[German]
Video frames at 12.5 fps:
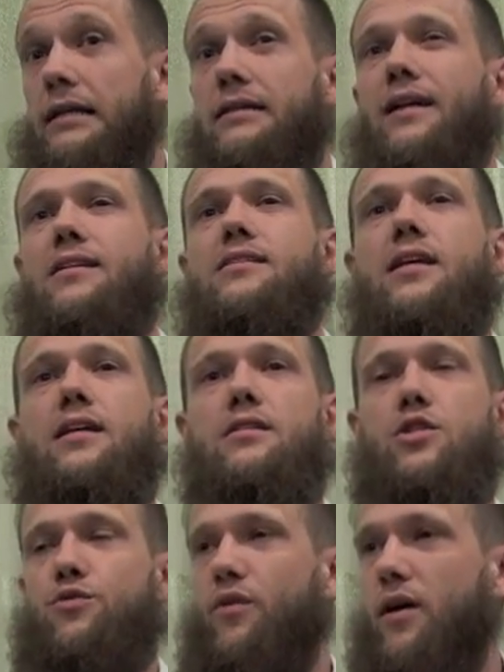Dann zeigt
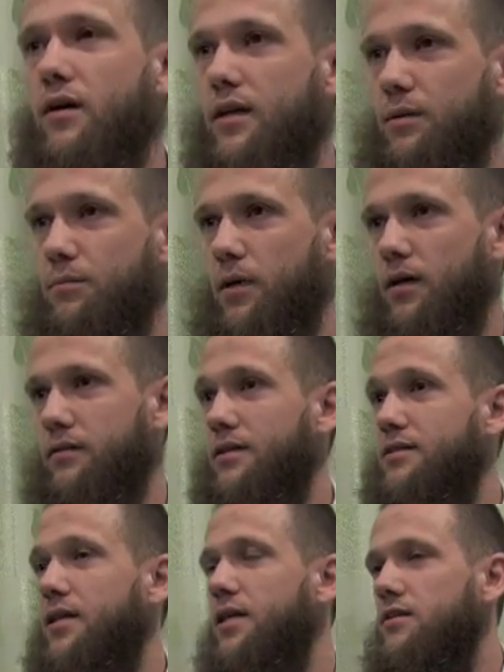sich wahrer Iman,
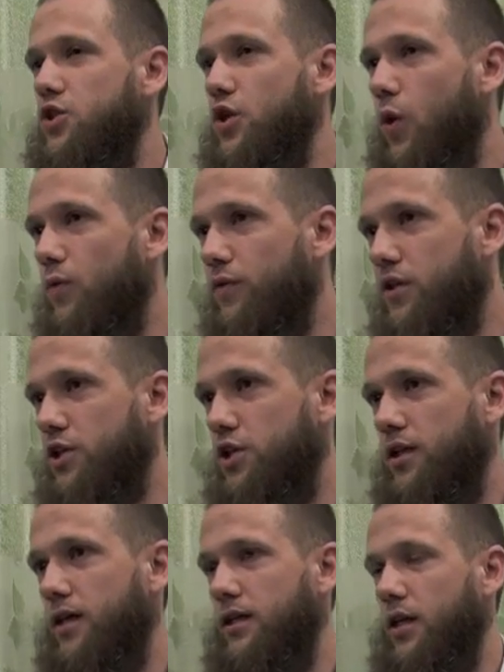dann zeigt sich
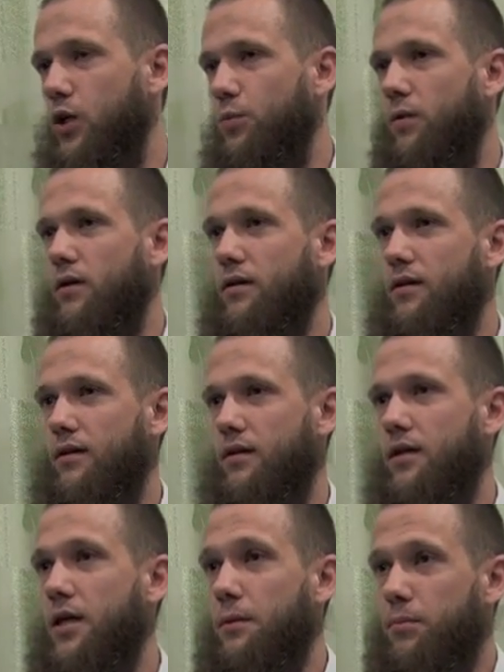Aufrichtigkeit gegenüber
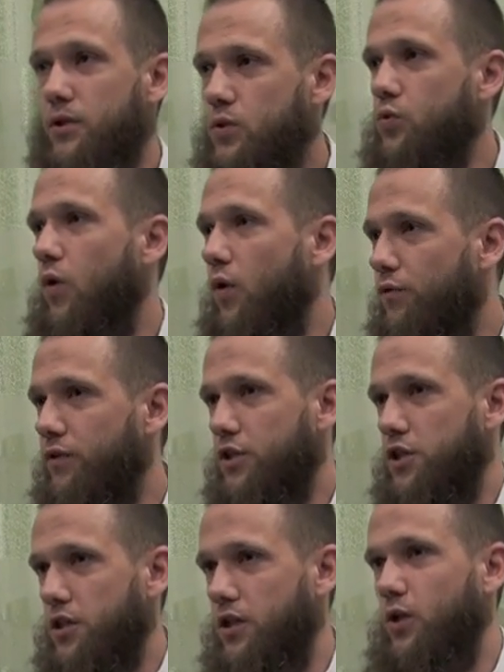Allah. Bist du
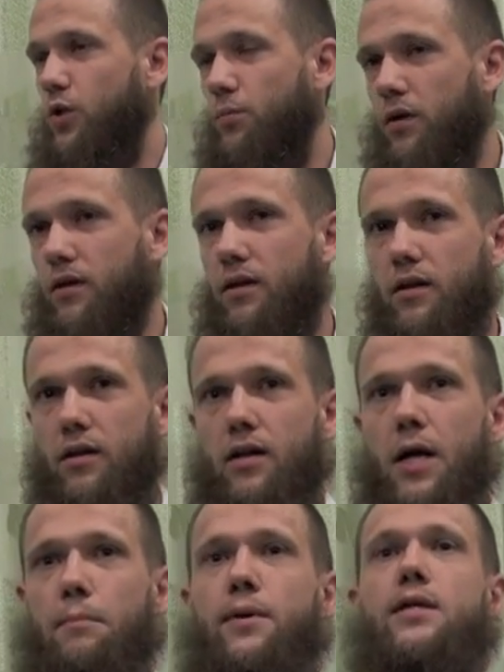aufrichtig gegenüber Allah?
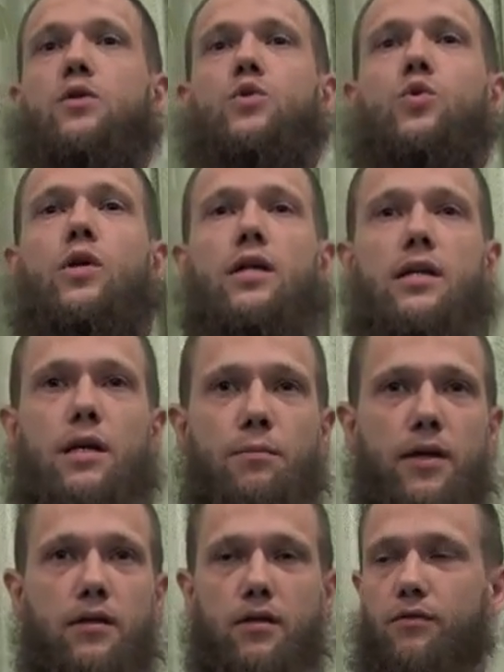Betest du deine
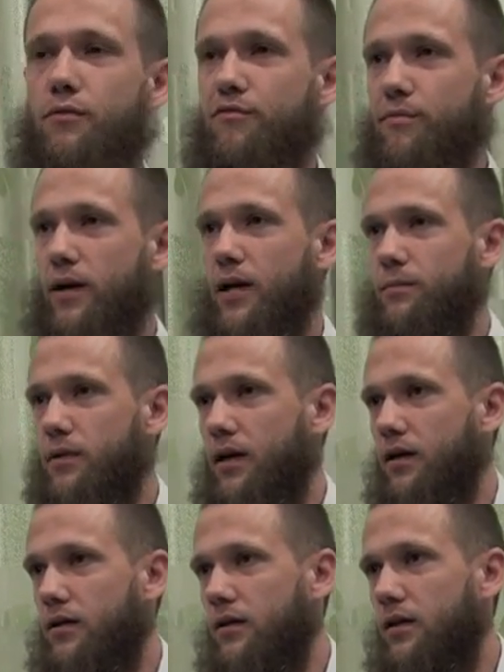Gebete fünfmal am
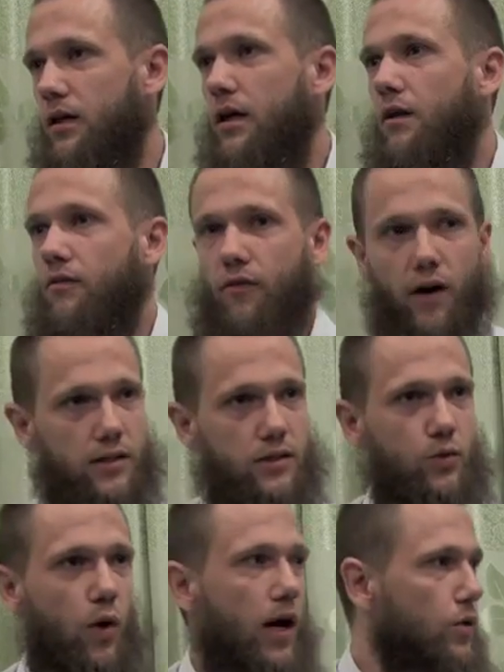Tag?
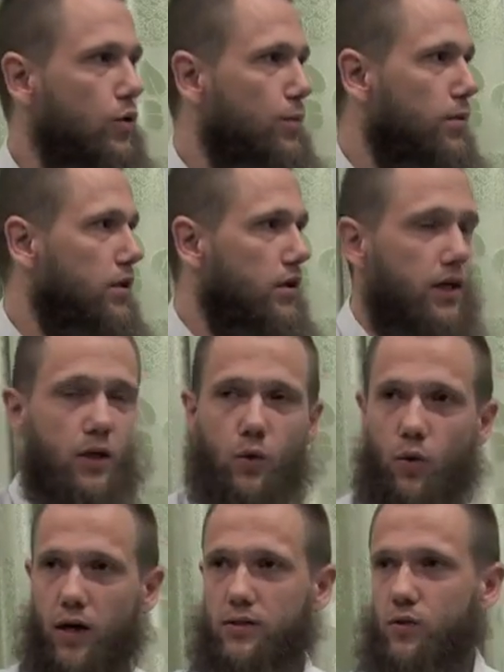Hast du Ahnung über die
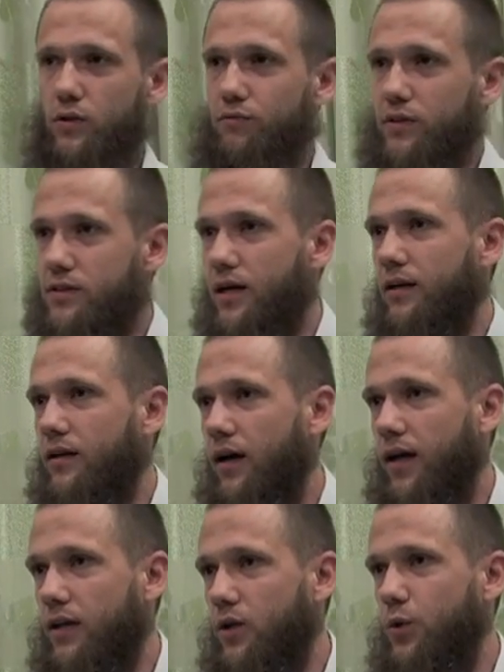Religion? Hast du dir Wissen
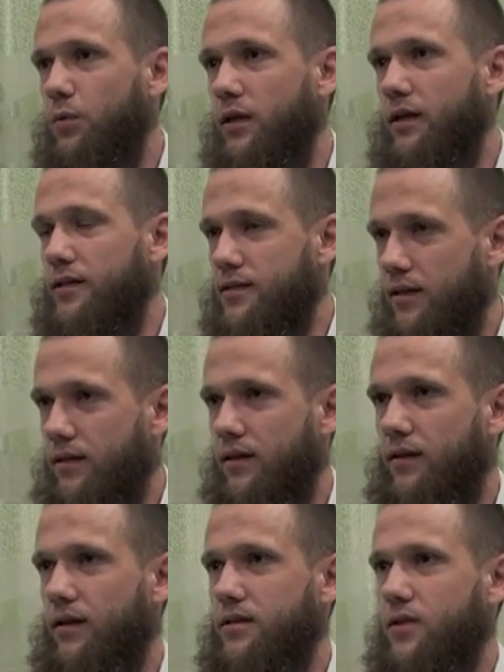angeeignet über den Gesandten
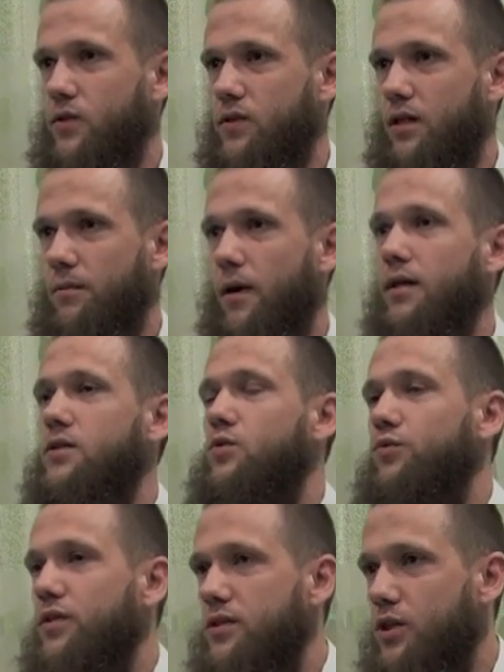Allah? Hast
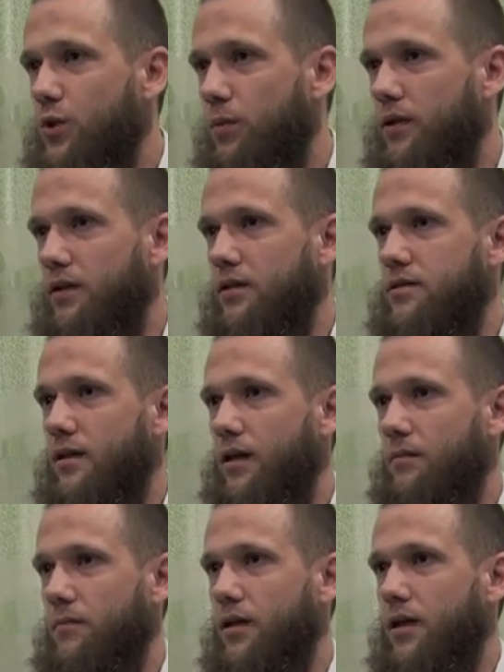du Wissen über den
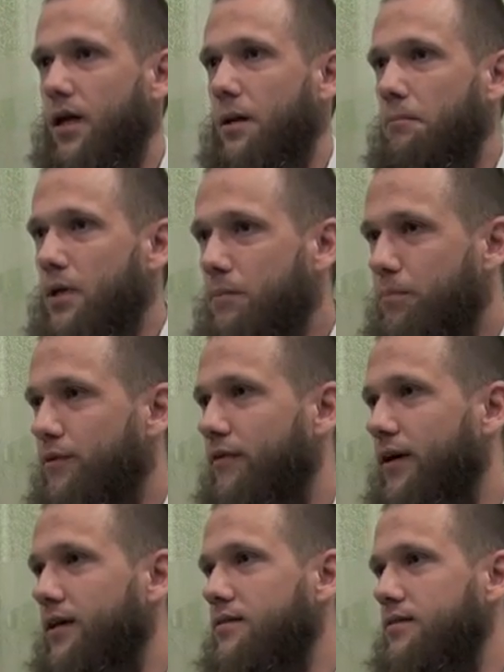Islam mit
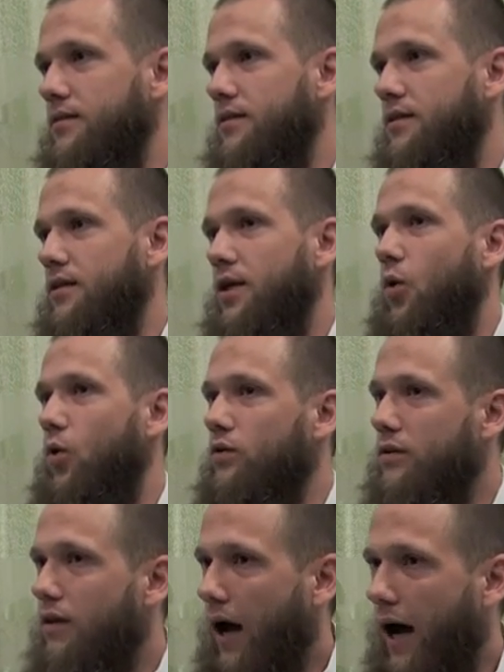Beweisen?
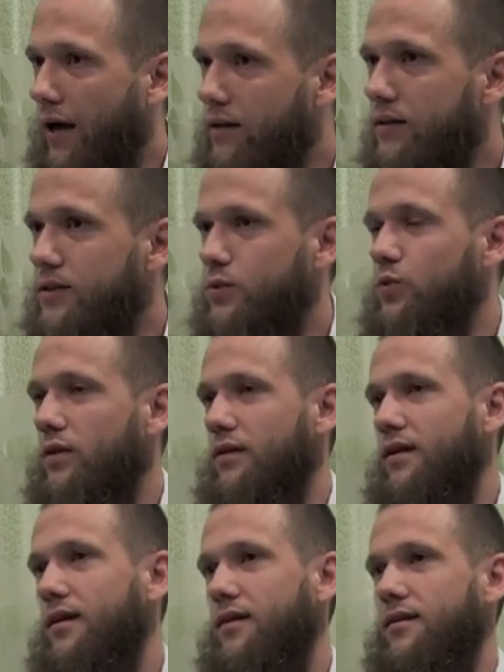Und handelst du
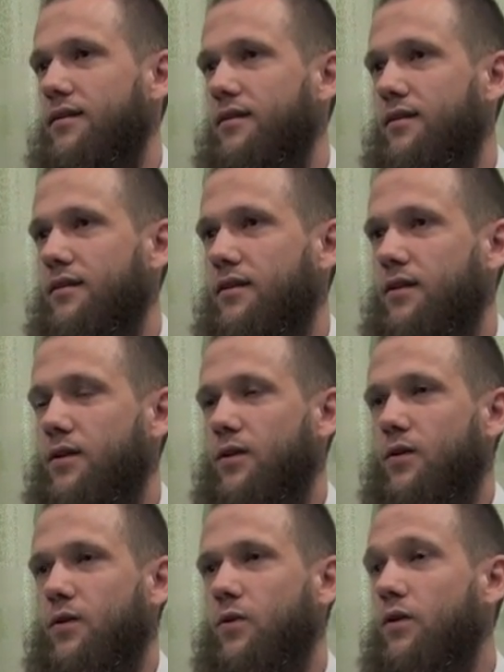danach?
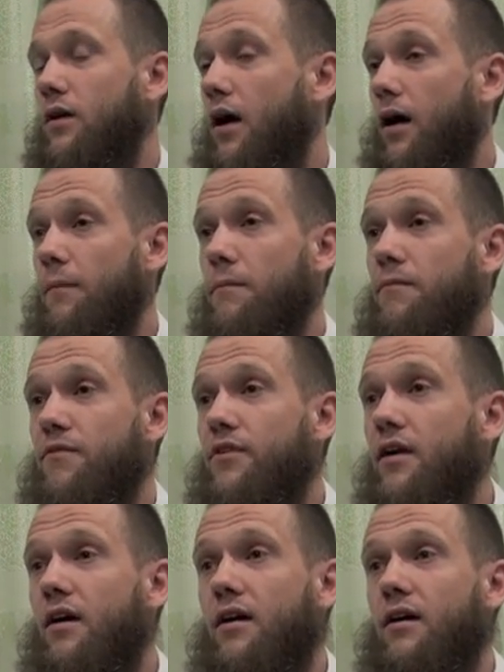Oder haben
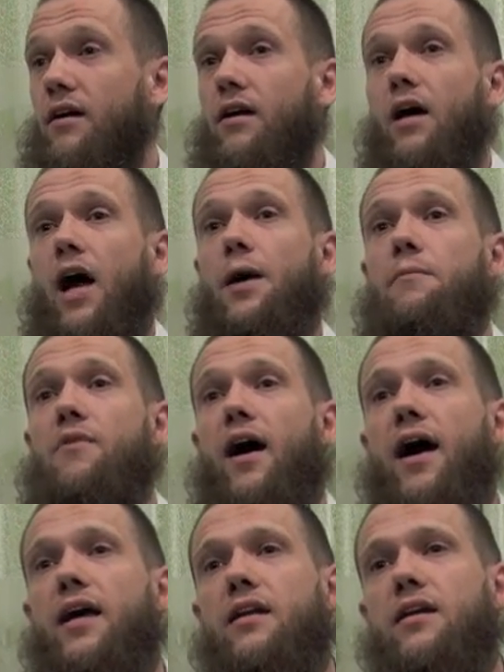wir, haben wir
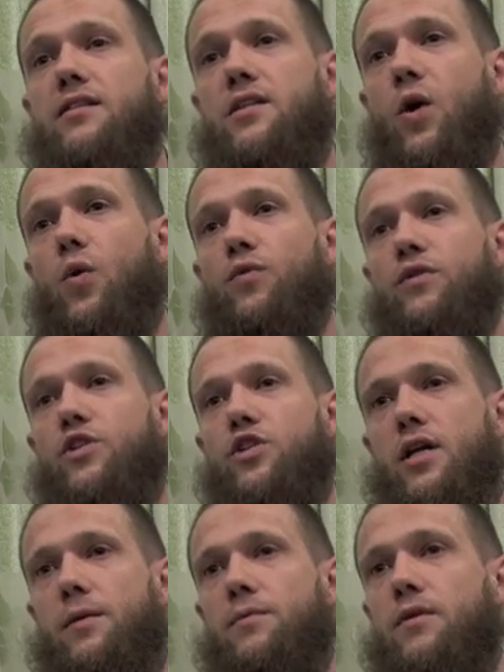einiges
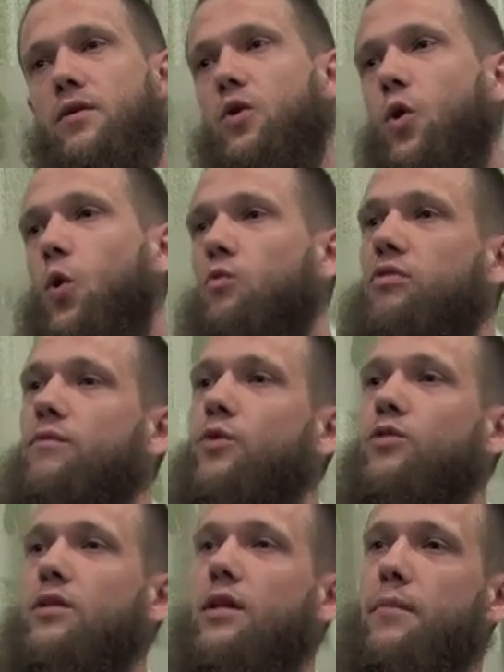aufgeschnappt? Und wenn wir
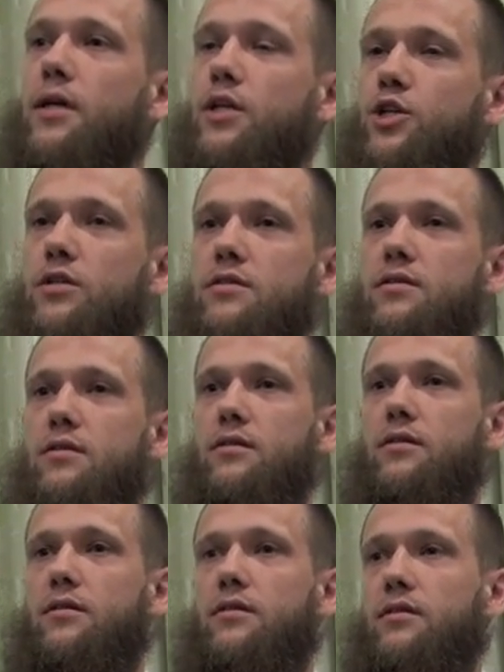unter den Menschen
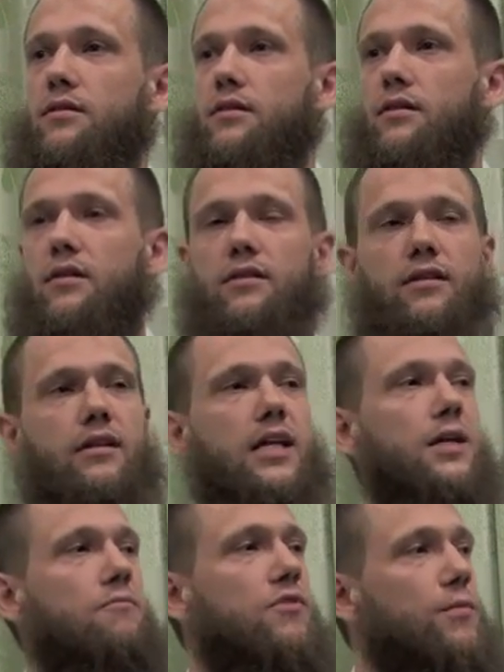sind, dann
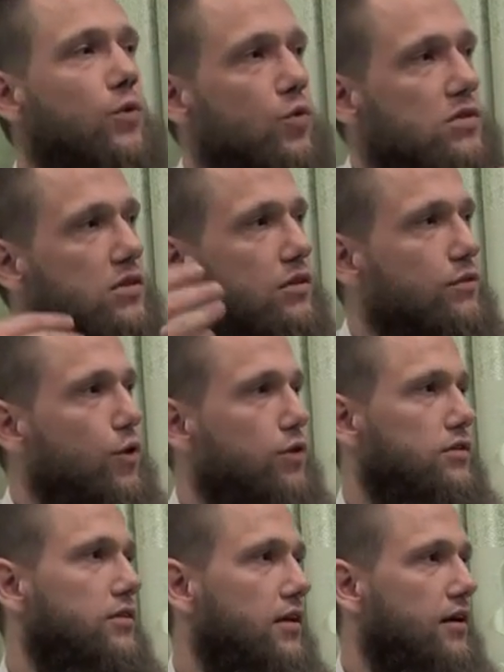geben wir mit unseren
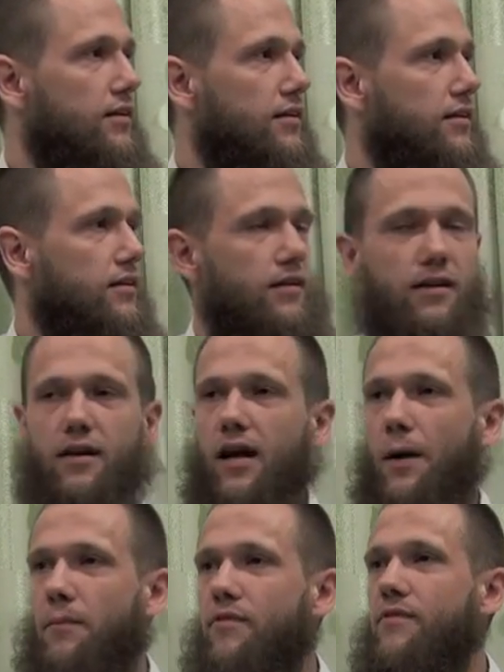Worten an.
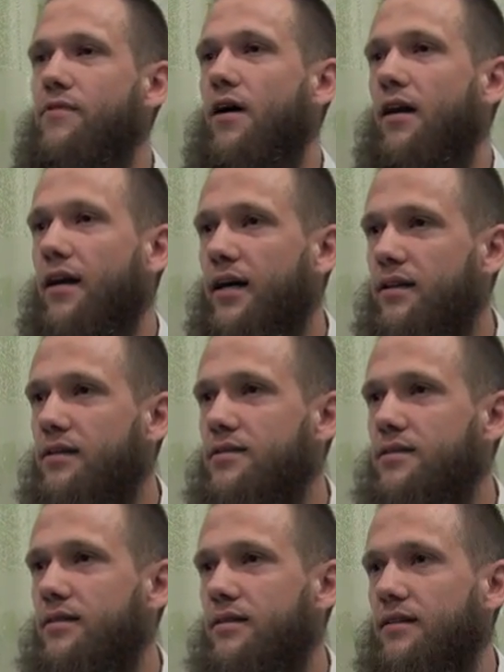Aber wenn wir alleine
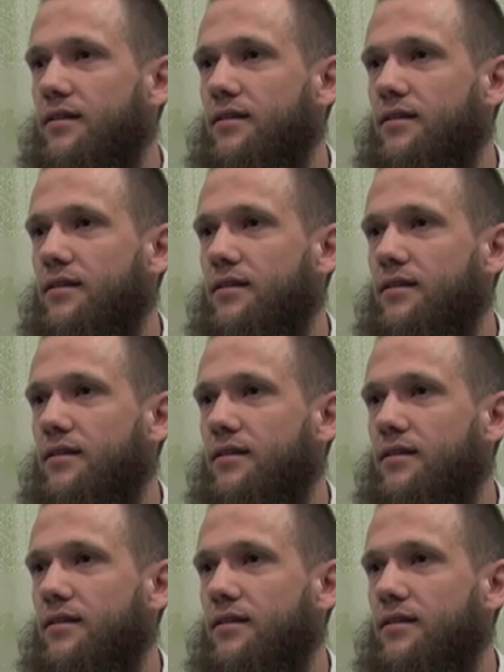sind,